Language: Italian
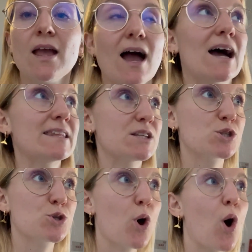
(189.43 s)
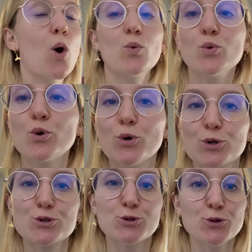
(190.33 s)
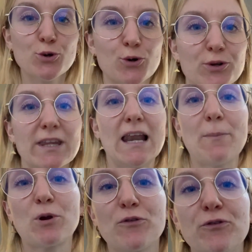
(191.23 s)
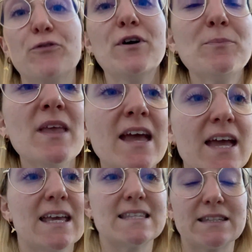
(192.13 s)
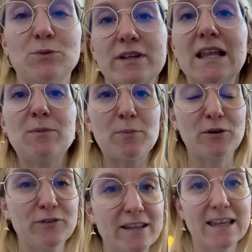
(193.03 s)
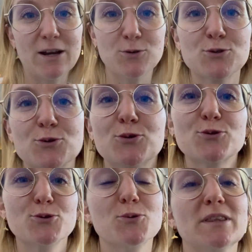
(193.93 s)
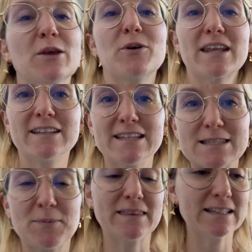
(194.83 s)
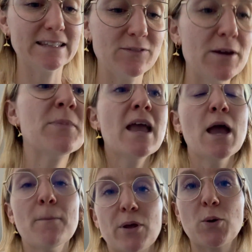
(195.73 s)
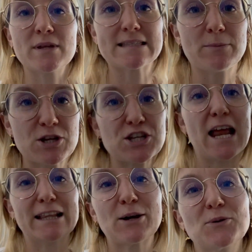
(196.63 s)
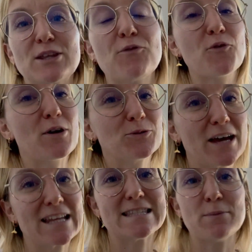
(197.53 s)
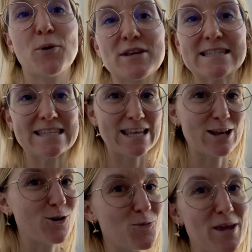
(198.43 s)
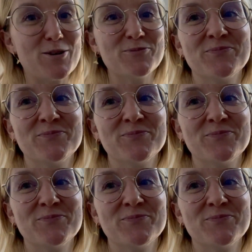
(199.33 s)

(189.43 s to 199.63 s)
Adesso ho un corso con la prof che è stata una delle mie preferite l'anno scorso, quindi ho grandi aspettative, però è un esame a scelta, quindi devo valutare se poi inserirlo o meno.